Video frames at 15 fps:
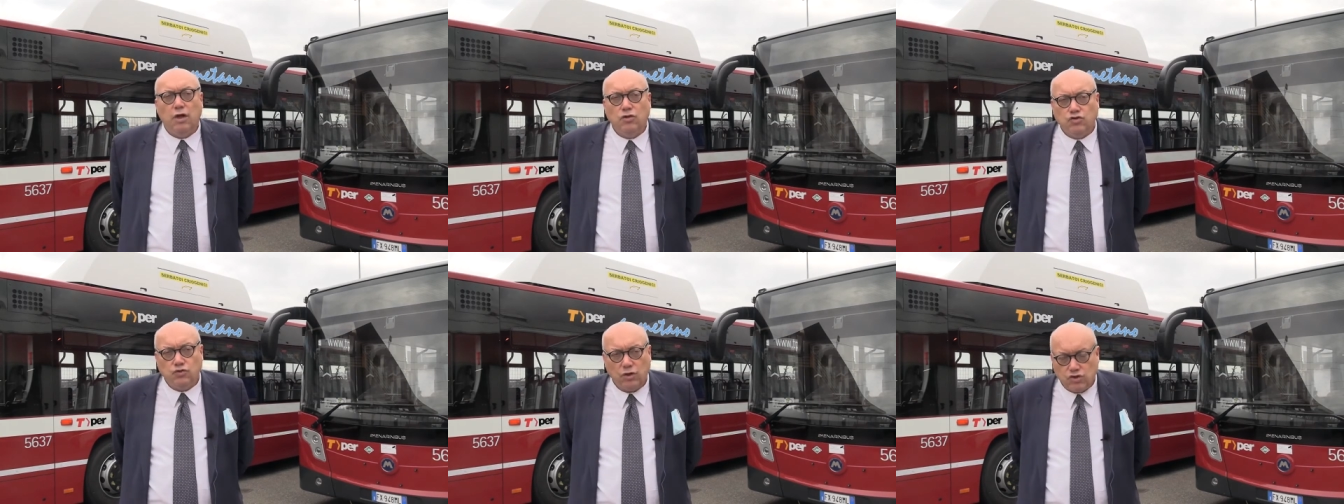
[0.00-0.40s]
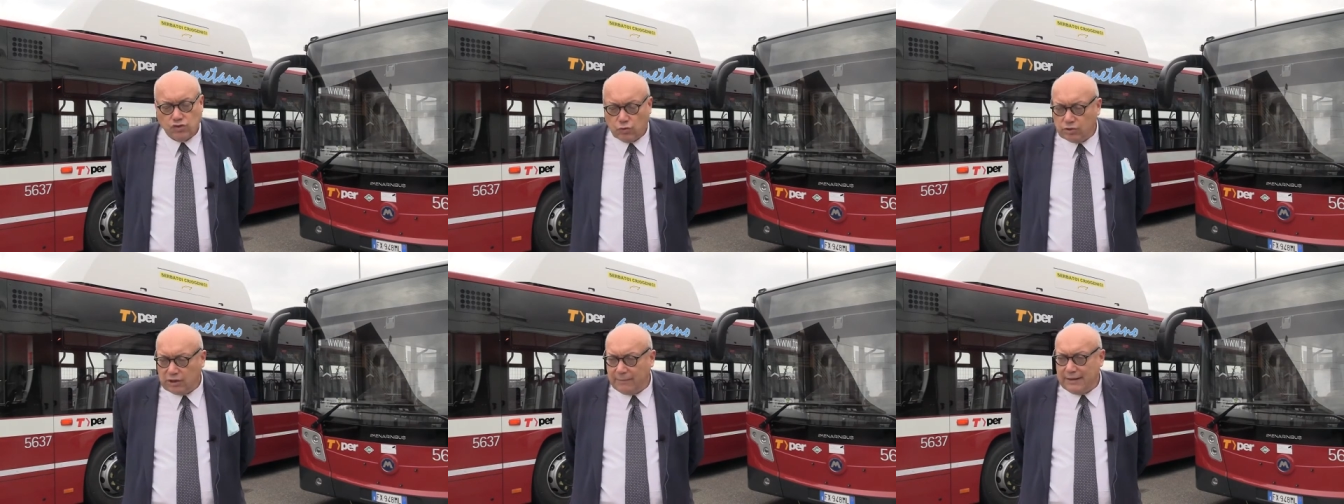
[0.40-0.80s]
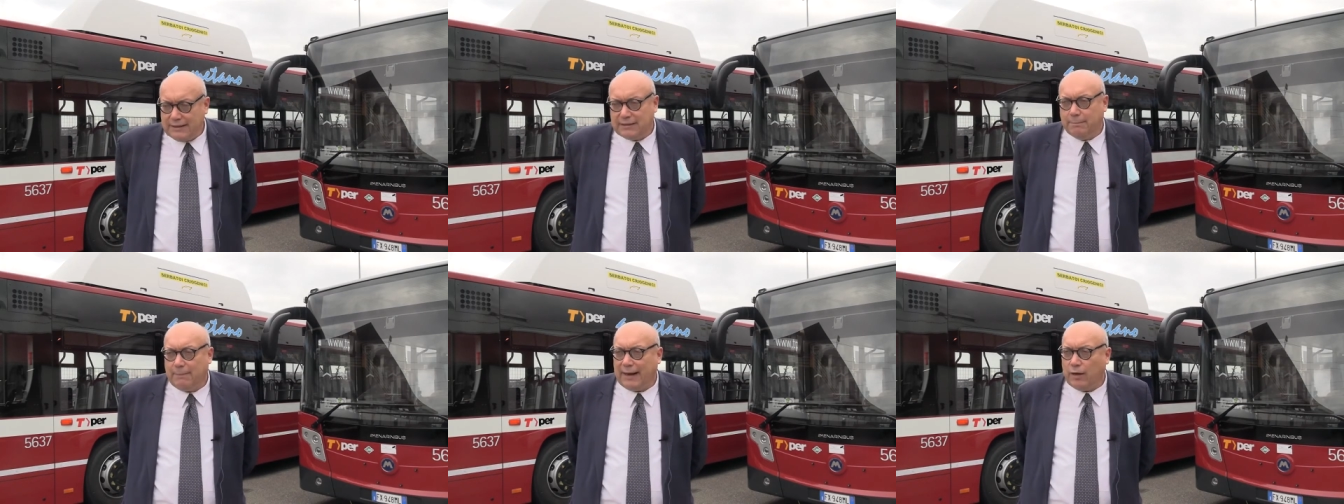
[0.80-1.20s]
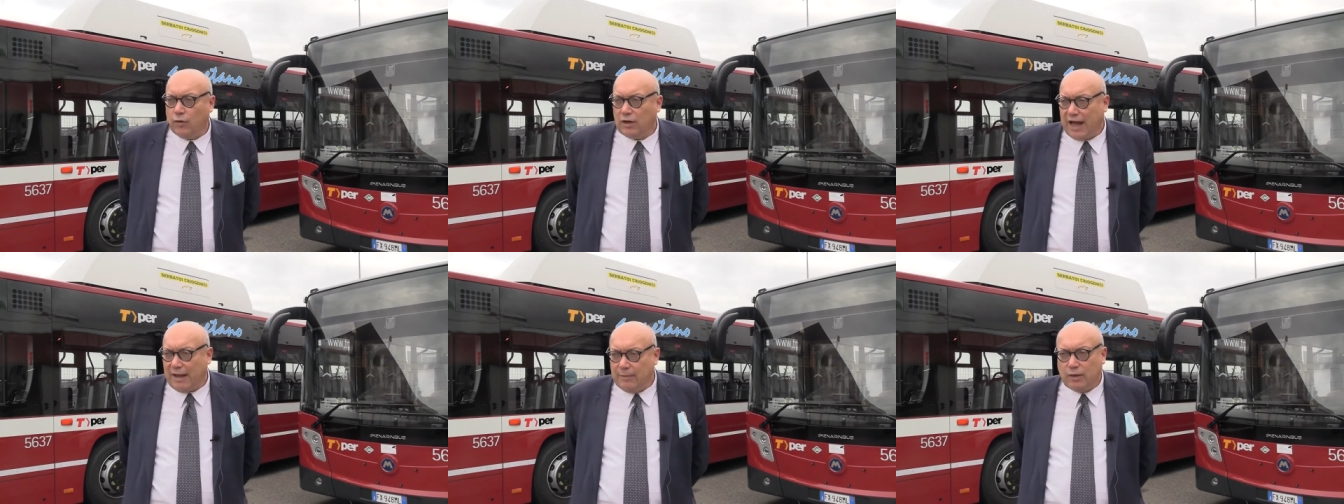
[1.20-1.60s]
sono assolutamente
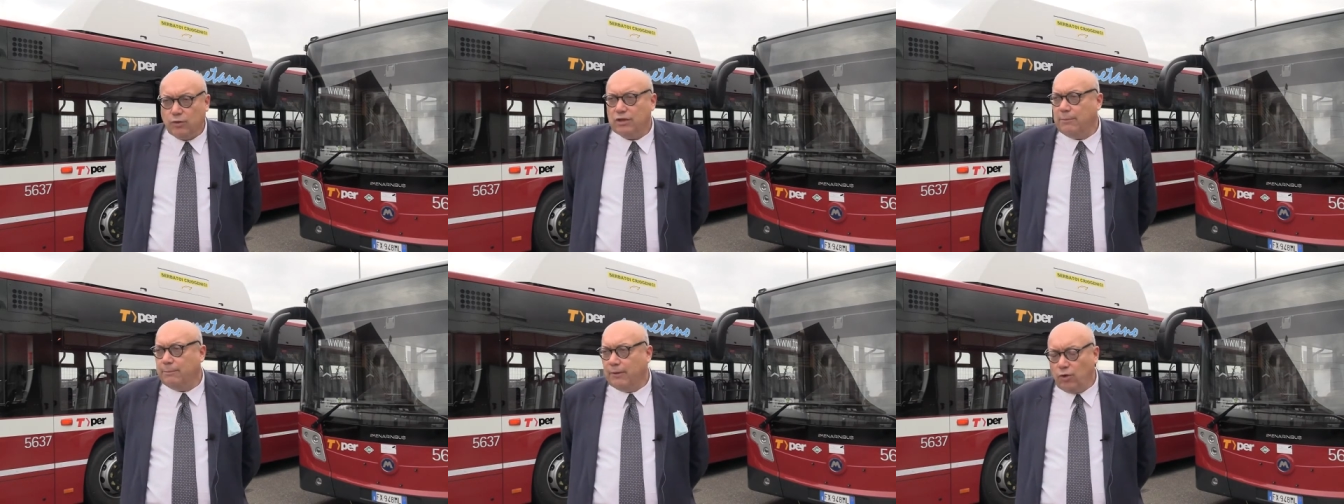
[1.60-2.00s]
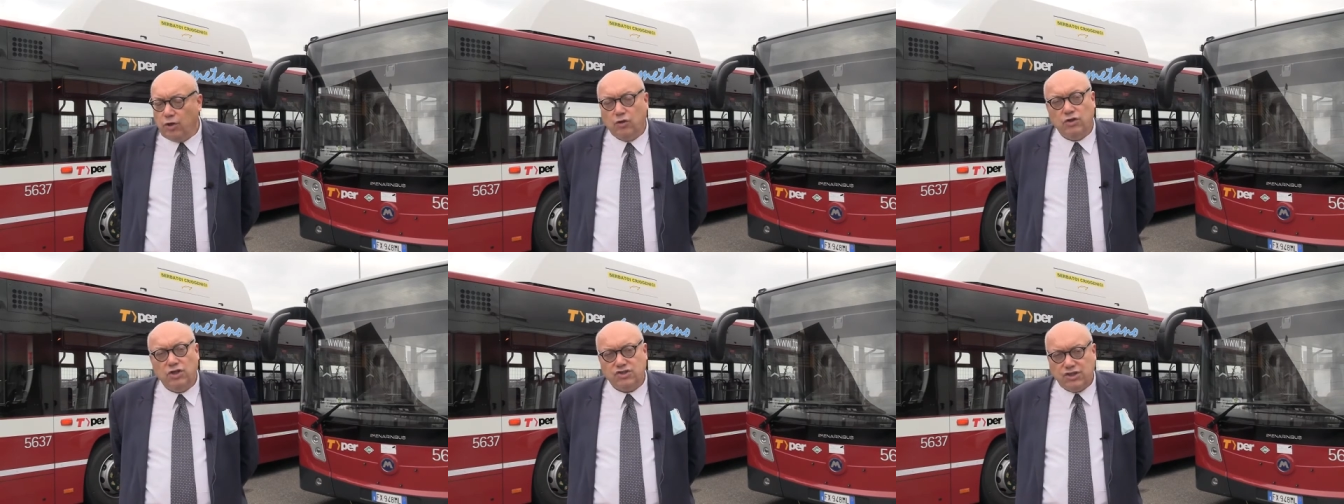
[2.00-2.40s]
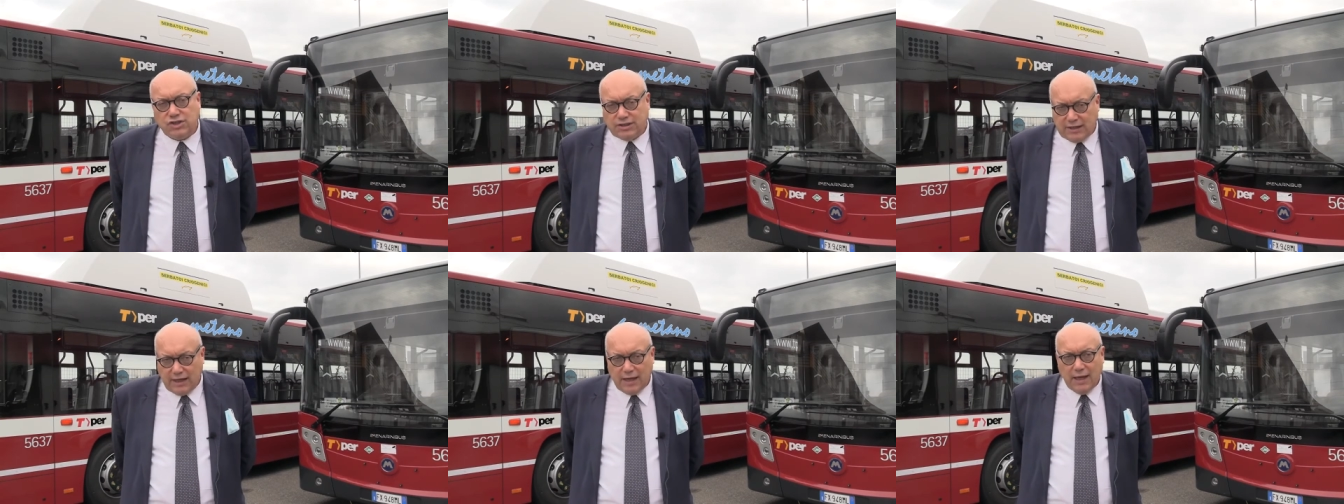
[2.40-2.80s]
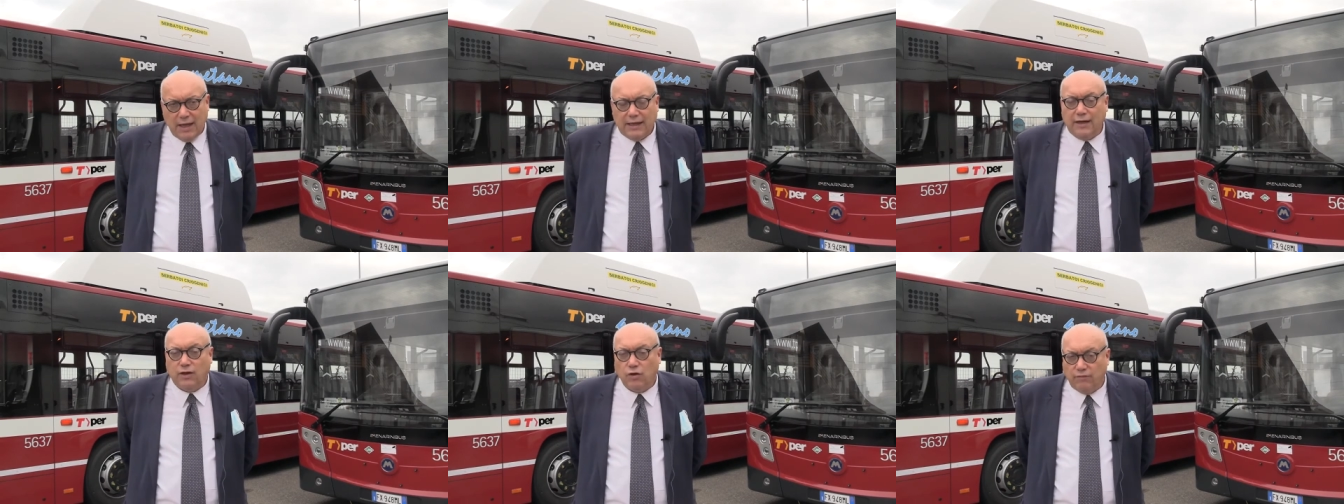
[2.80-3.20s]
paragonabili, quindi per noi non esiste
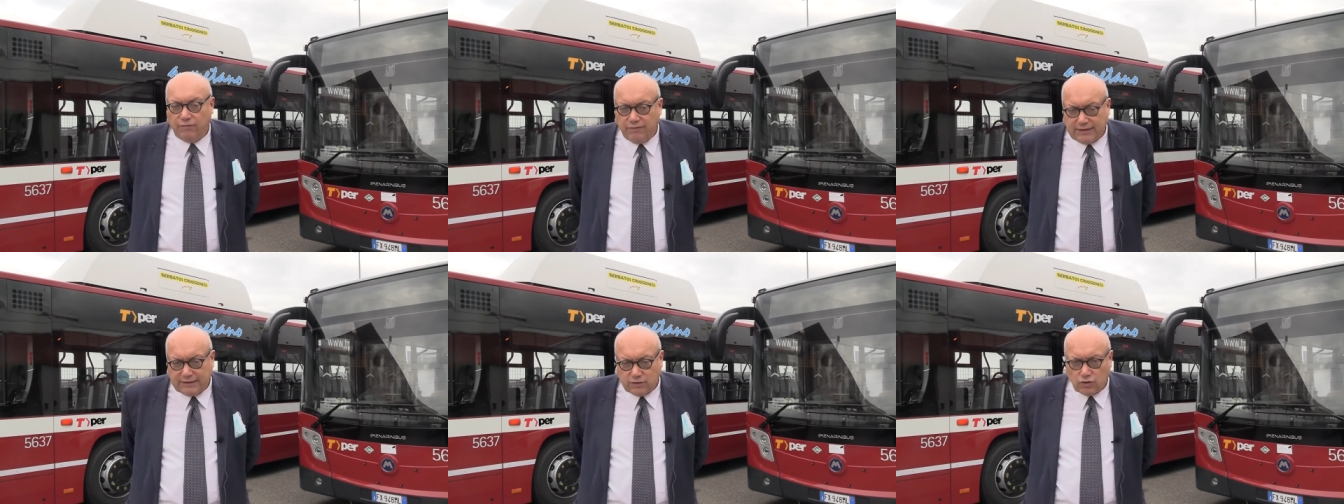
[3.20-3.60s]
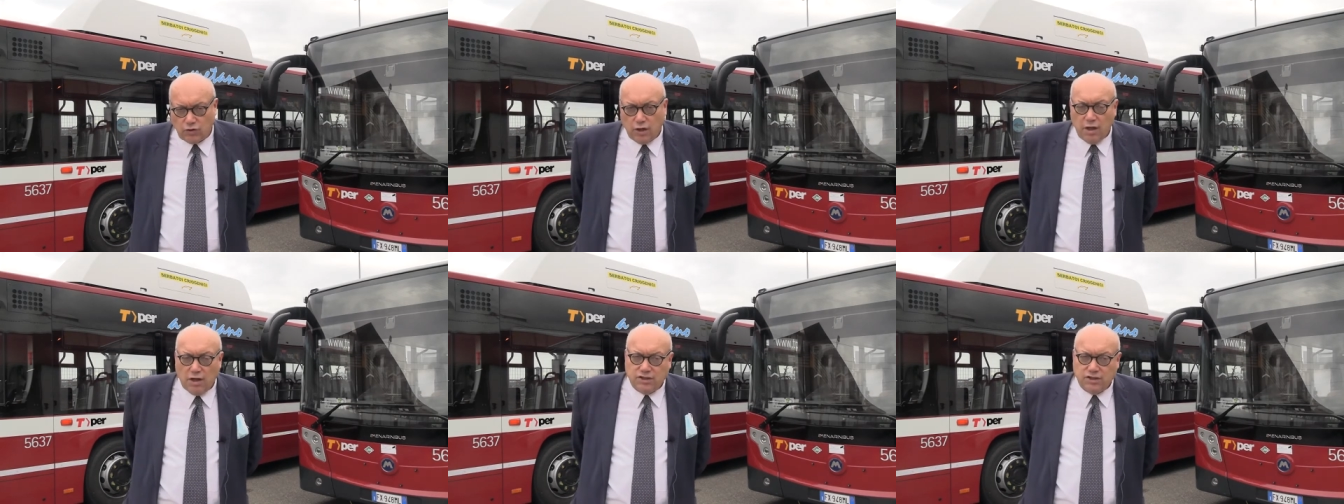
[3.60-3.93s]
il conflitto.